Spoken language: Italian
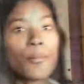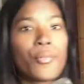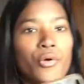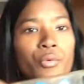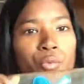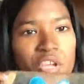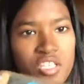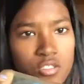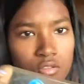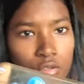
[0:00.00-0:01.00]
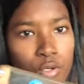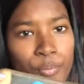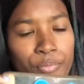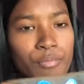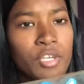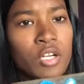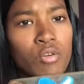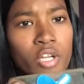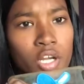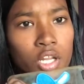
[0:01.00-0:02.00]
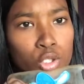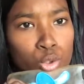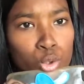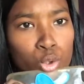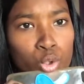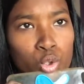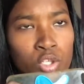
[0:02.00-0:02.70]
Poi questo mi hanno regalato